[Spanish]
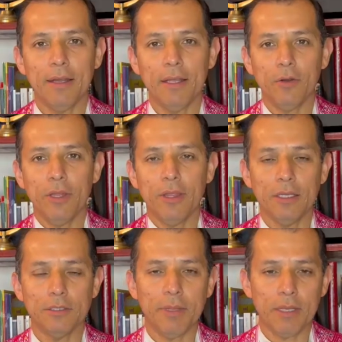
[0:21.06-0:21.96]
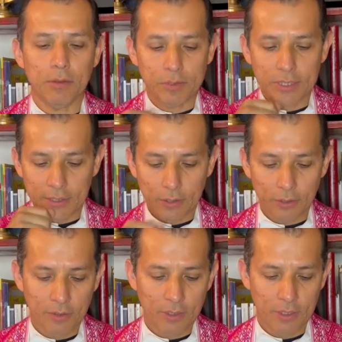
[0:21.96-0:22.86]
del Hijo, y del Espíritu
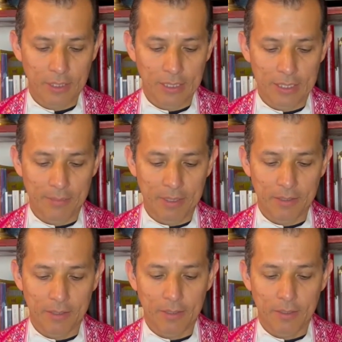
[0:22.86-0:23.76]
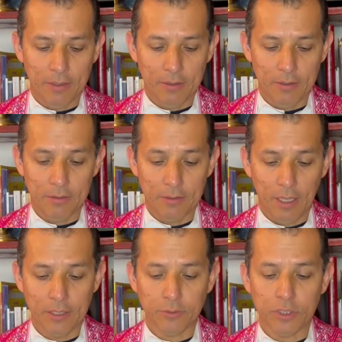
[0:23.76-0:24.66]
Santo. Amén.
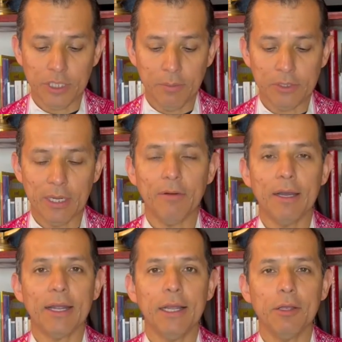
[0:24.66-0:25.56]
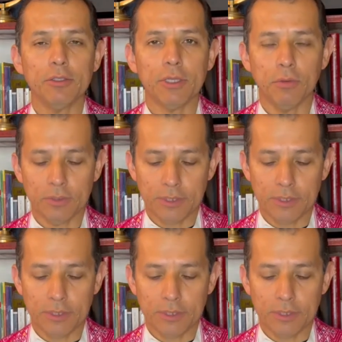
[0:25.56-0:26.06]
Escuchemos el Evangelio según